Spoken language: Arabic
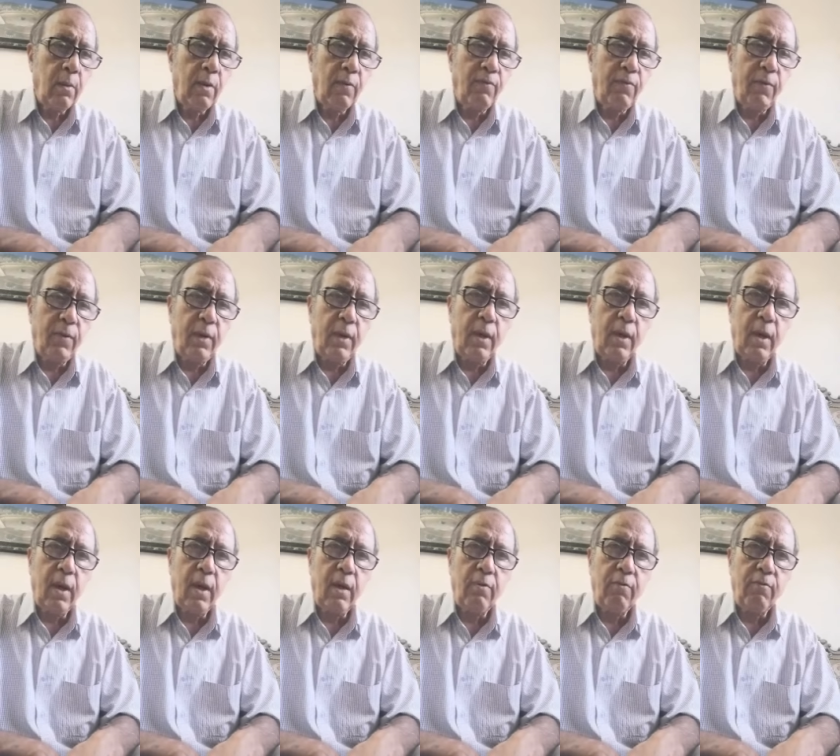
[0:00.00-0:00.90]

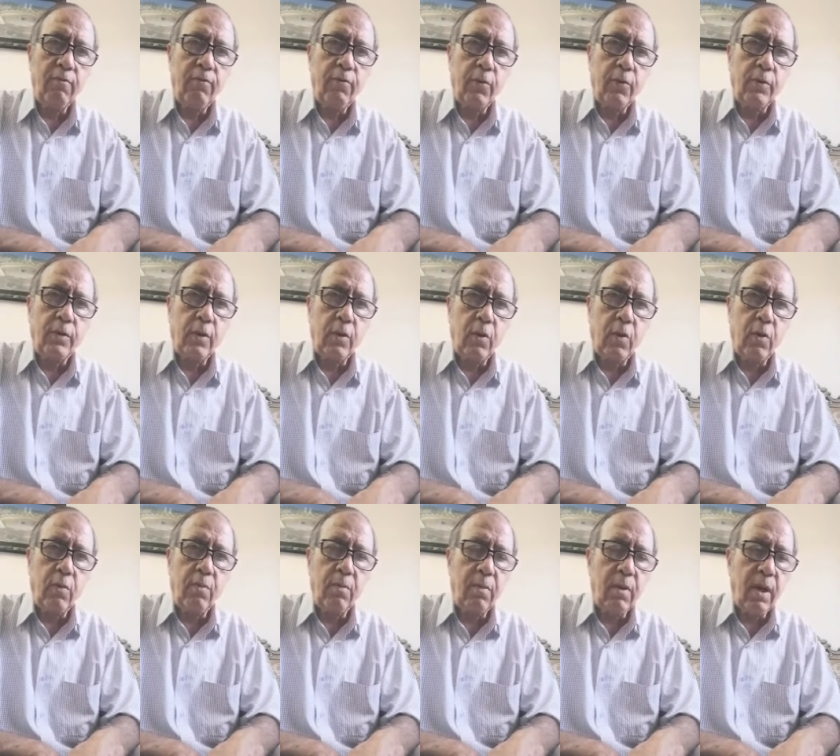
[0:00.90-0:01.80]
وفي
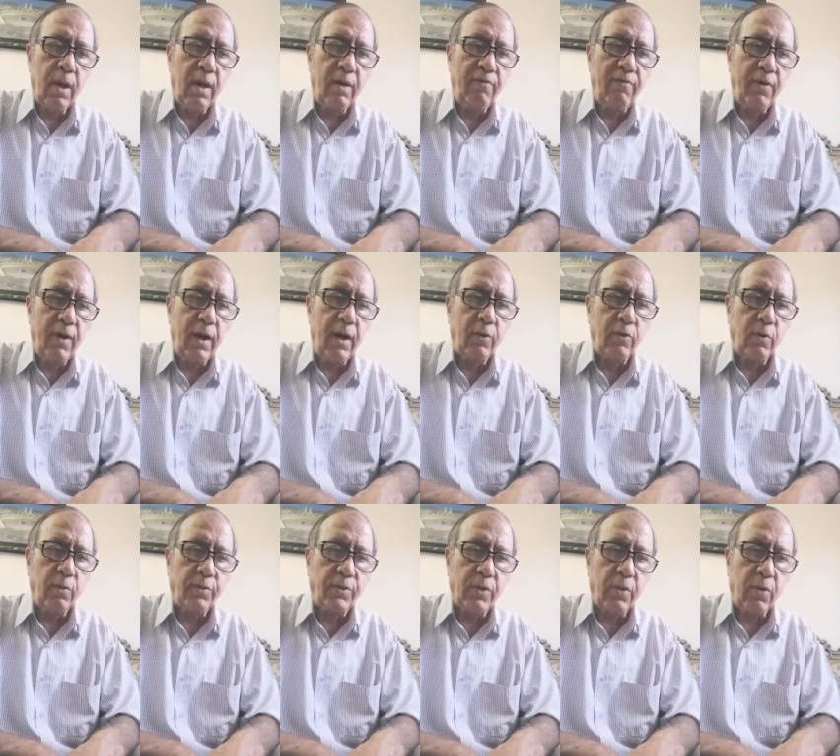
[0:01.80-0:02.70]
أنفسكم أفلا
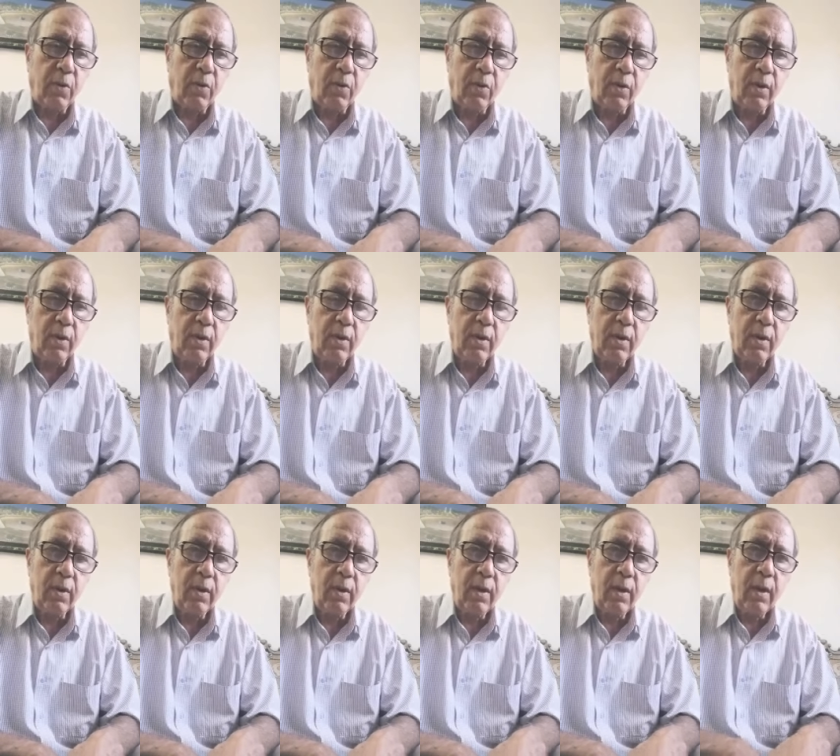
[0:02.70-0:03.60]
تبصرون
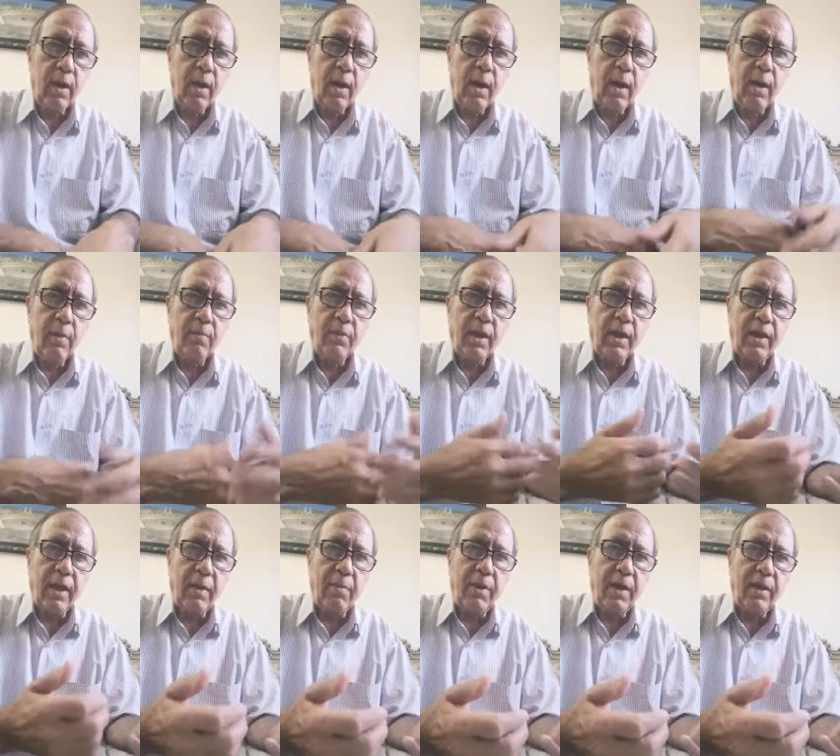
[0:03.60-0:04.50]
همد
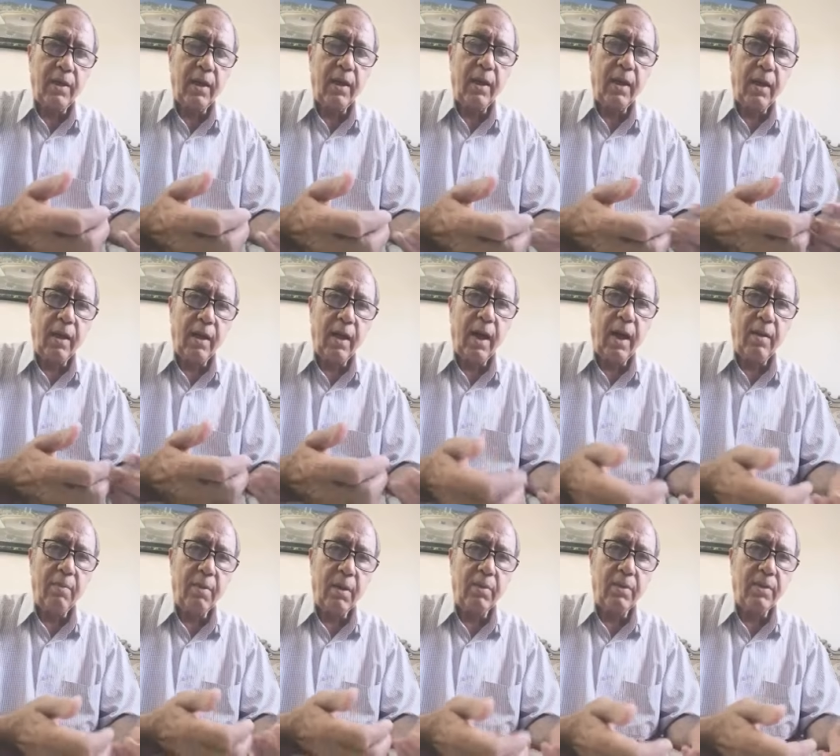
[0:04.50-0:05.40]
الكبريتيك اللي
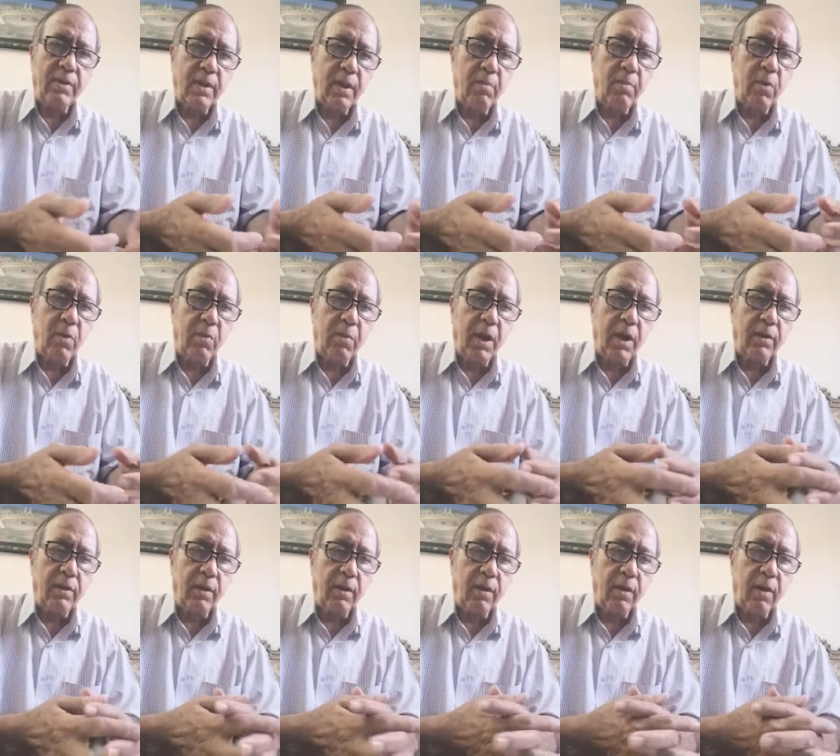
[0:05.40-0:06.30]
العامة بيسموه
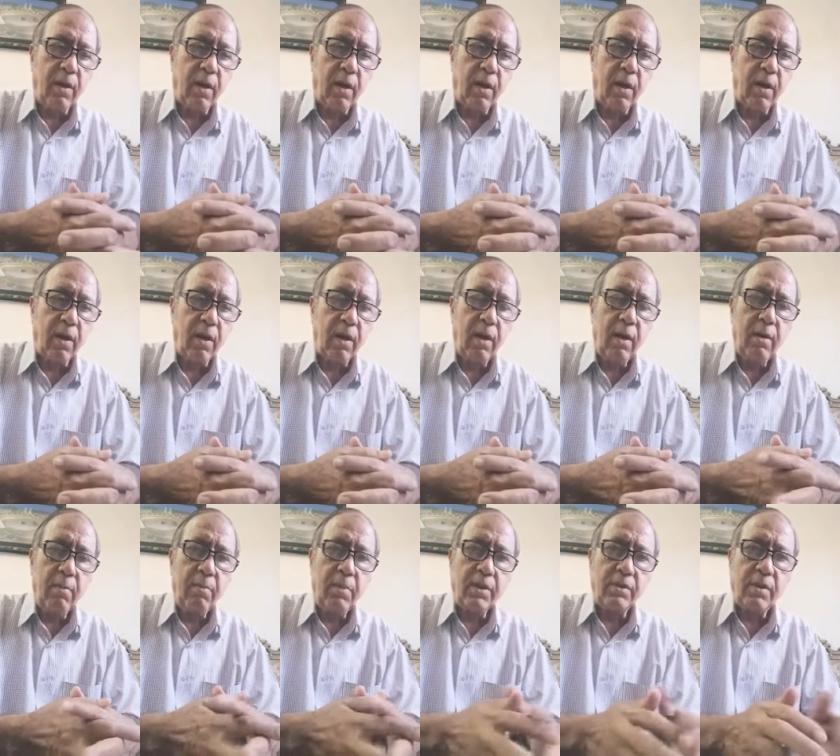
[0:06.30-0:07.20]
مية النار
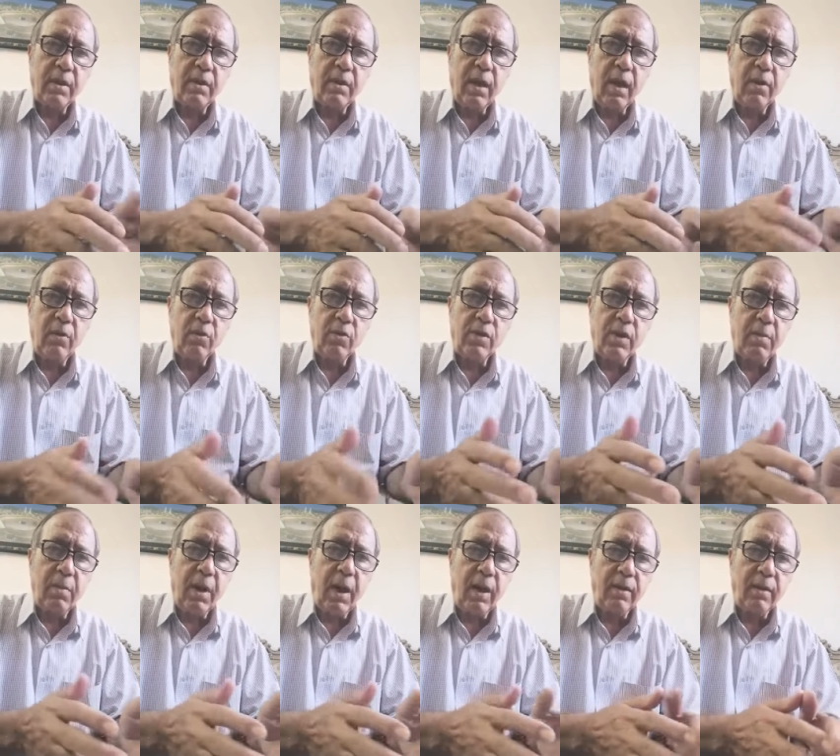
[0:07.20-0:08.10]
يستطيع أن
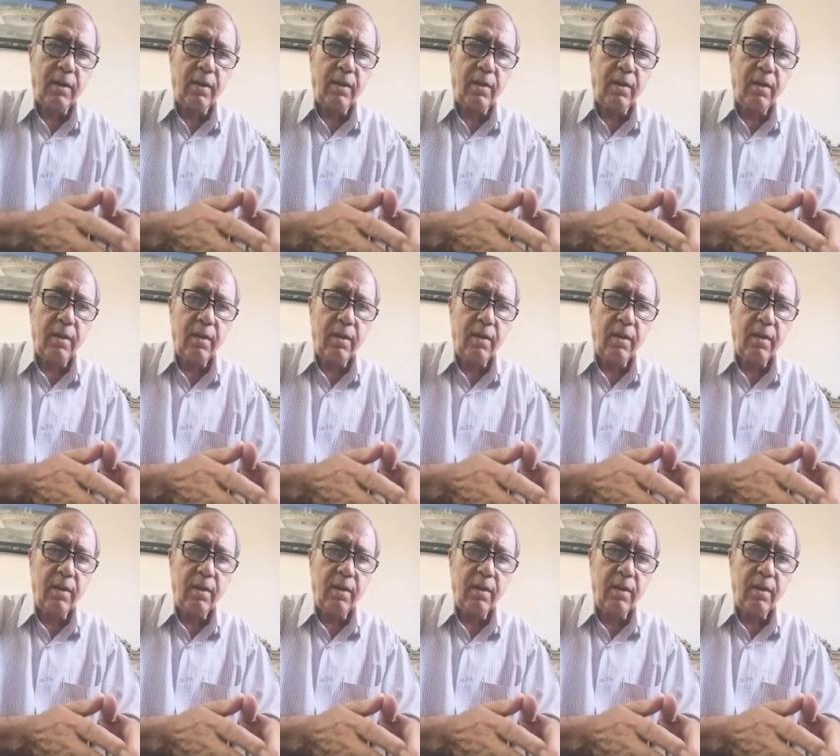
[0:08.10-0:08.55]
يزيل الحديد